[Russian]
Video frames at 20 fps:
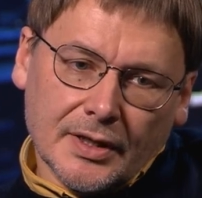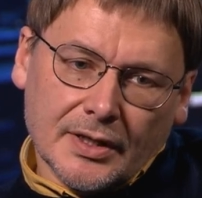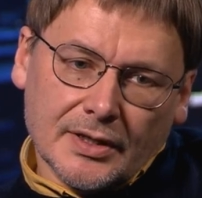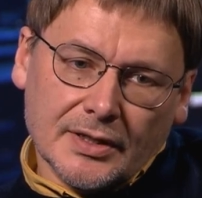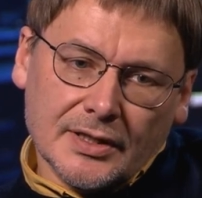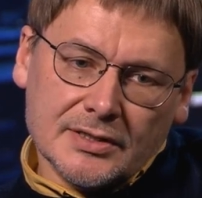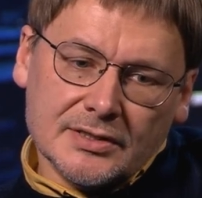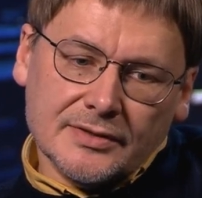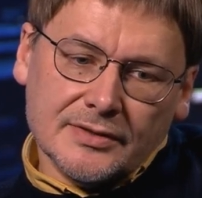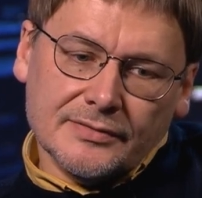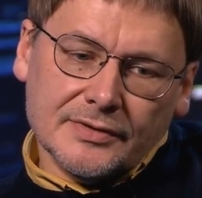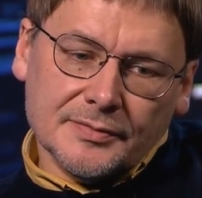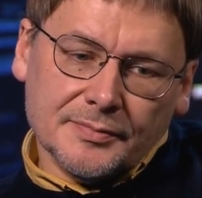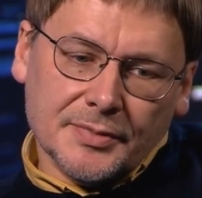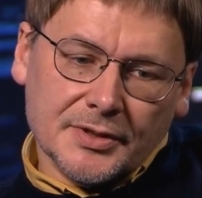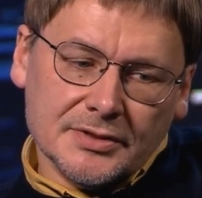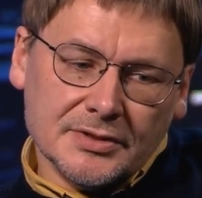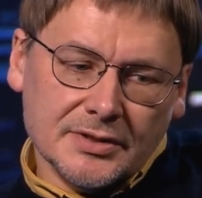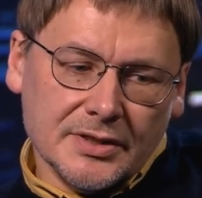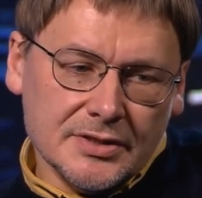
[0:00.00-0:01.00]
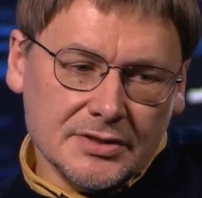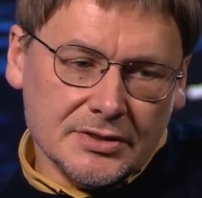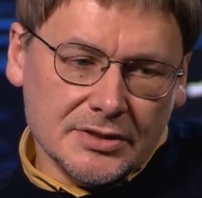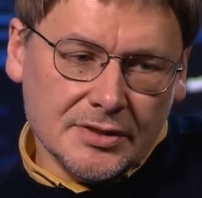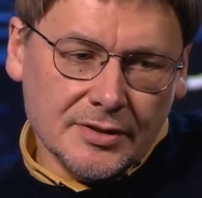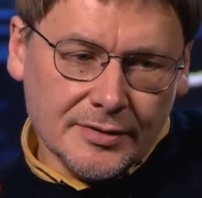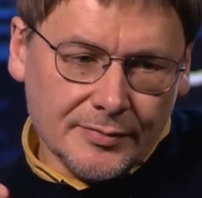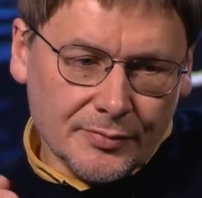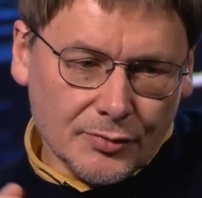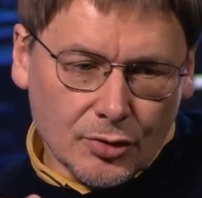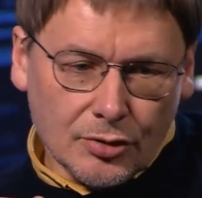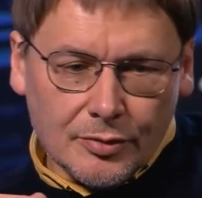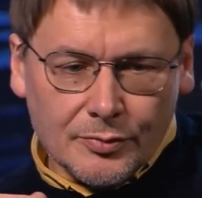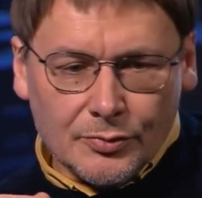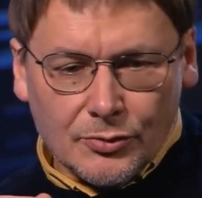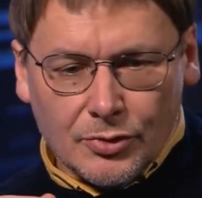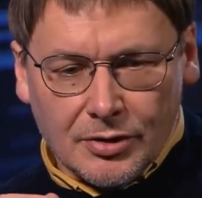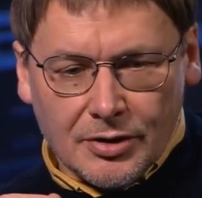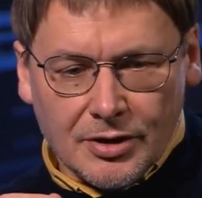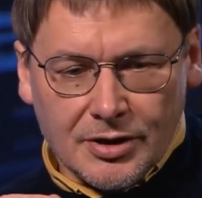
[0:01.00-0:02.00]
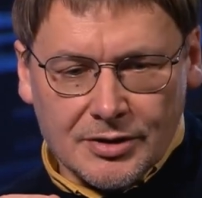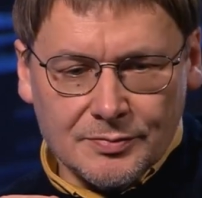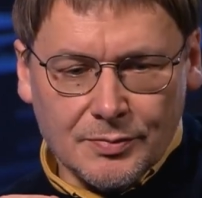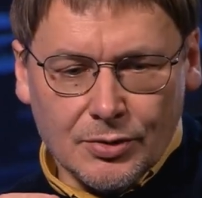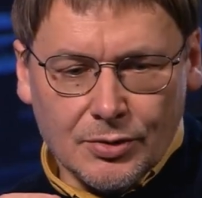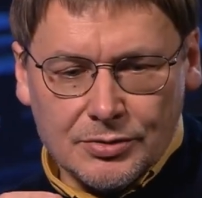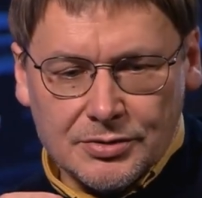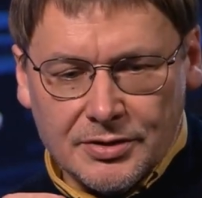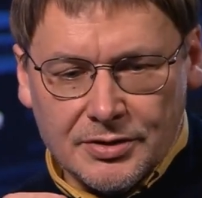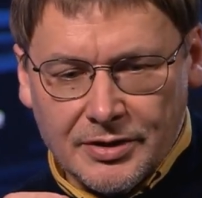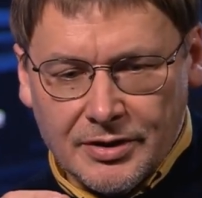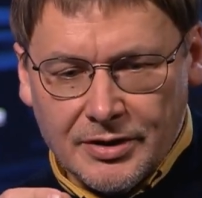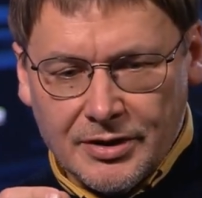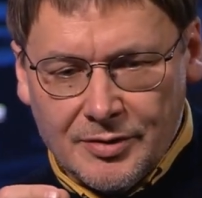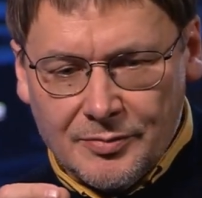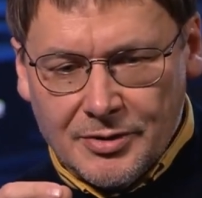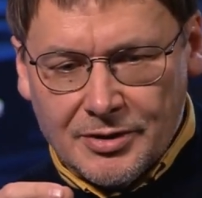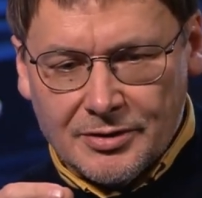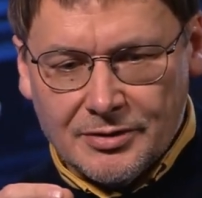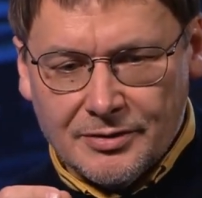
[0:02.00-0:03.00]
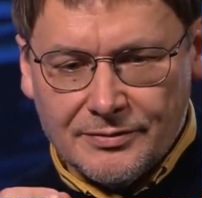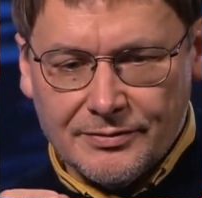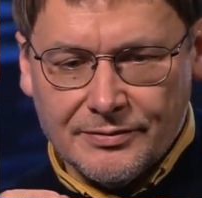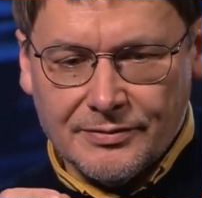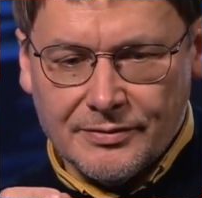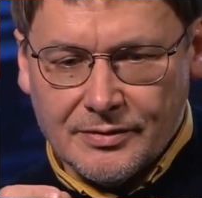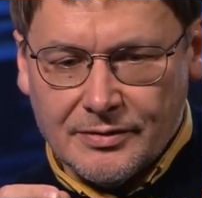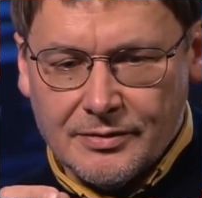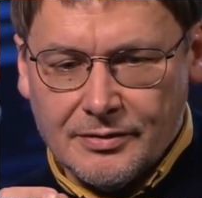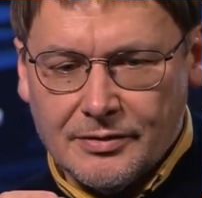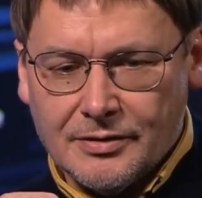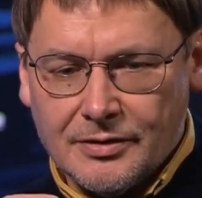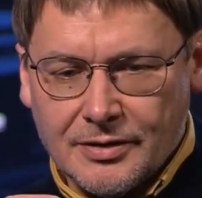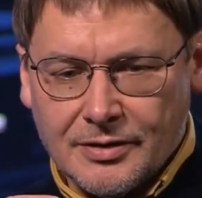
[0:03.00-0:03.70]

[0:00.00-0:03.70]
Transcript: если вы представите себе много-много разбросанных элементов, э,